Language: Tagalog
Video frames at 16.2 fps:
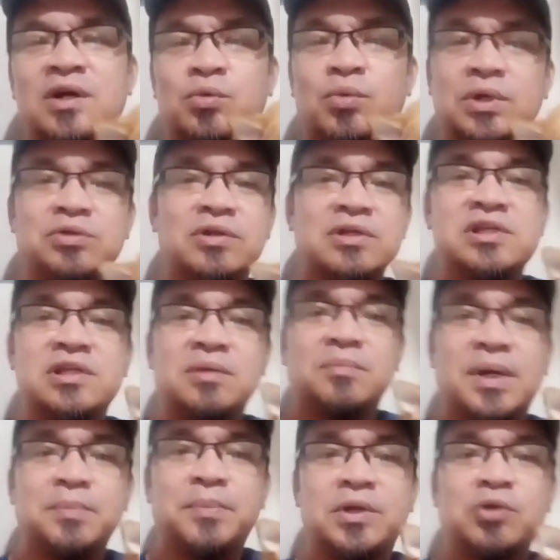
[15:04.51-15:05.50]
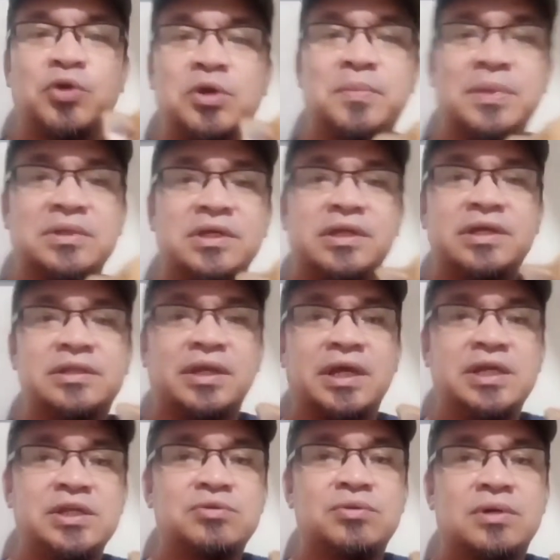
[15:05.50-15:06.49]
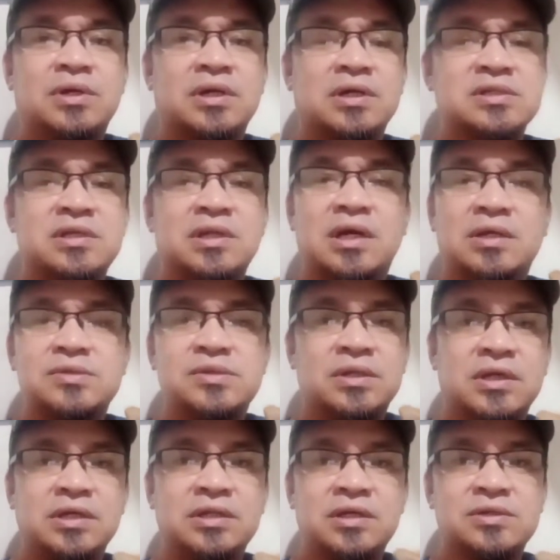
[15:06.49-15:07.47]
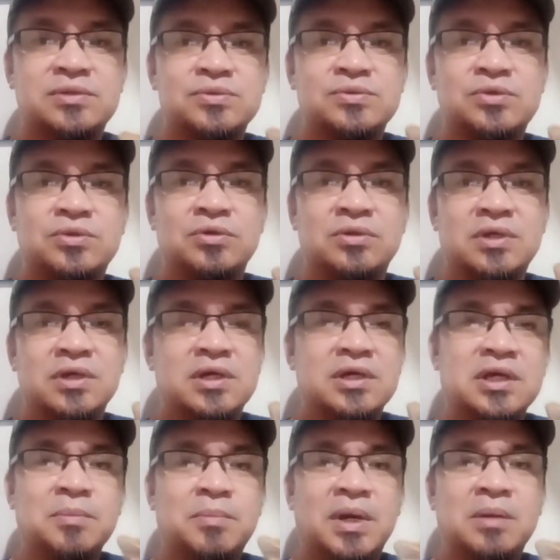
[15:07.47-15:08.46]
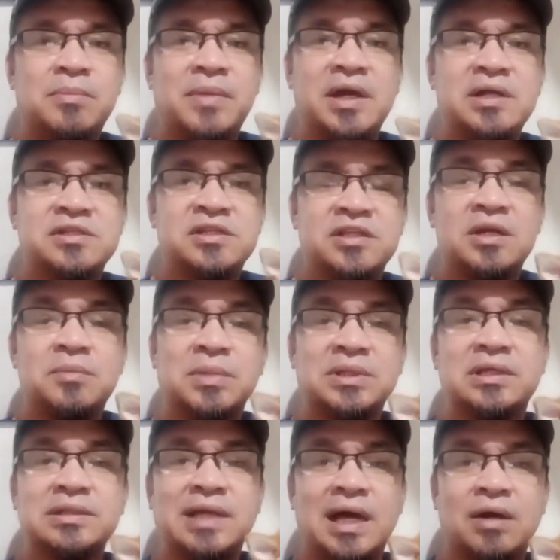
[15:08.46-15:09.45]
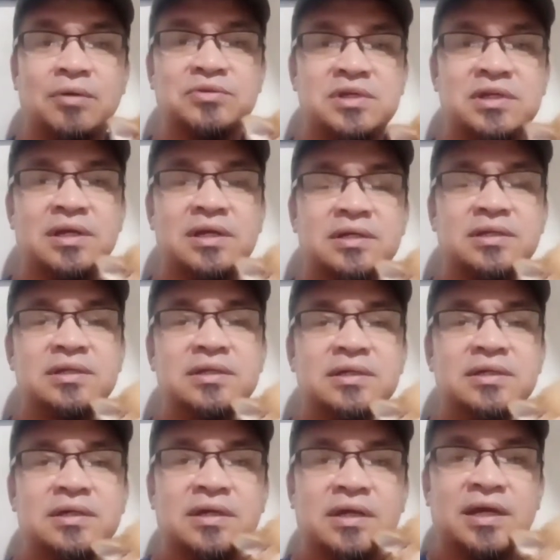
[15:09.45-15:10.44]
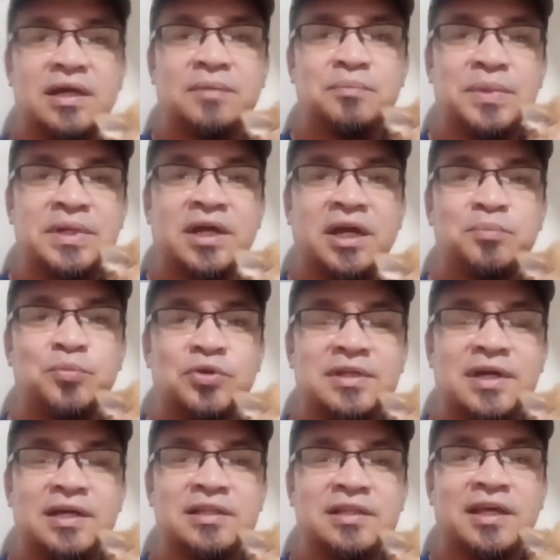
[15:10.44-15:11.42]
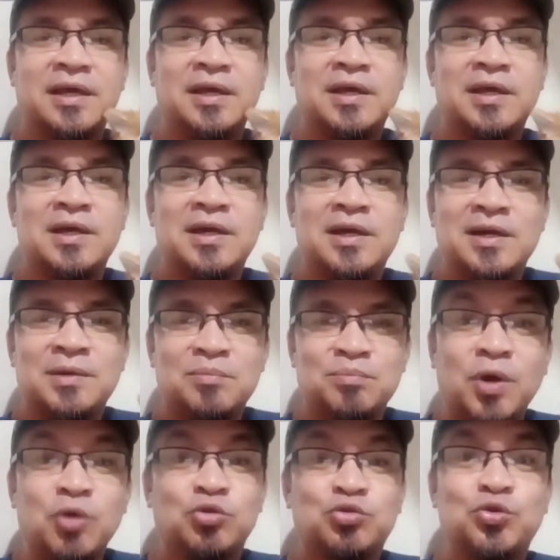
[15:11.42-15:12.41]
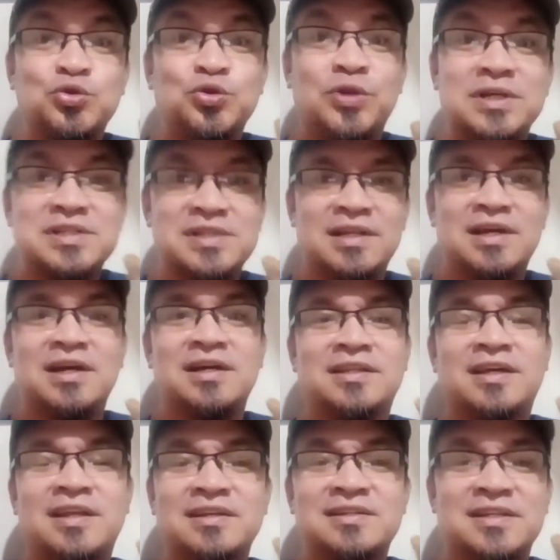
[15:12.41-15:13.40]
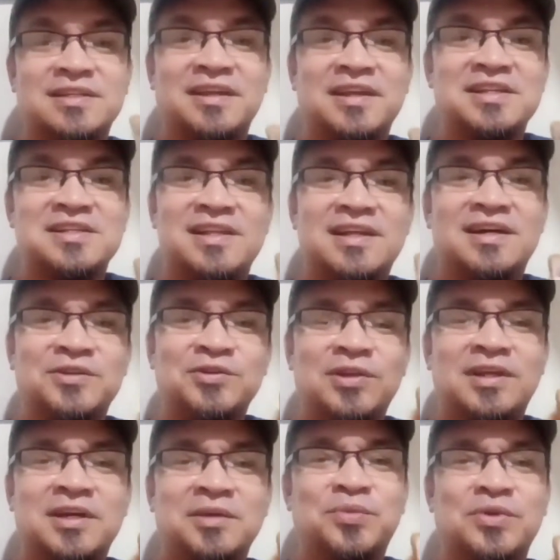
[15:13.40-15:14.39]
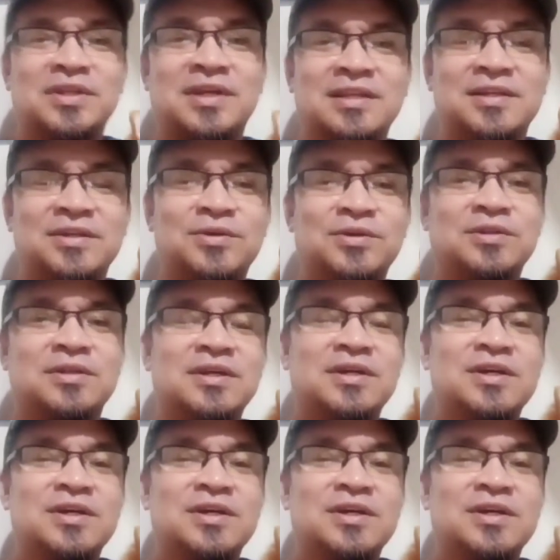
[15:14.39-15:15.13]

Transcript: Huwag nyo na silang papaluin pag tinetrain nyo ha, kasi lalo silang hindi susunod. Ibang mindset nila, matatakot sila. Kaya ang pinaka-importante, mauto nyo lang sila talaga sa treats lang. Yun lang importante doon.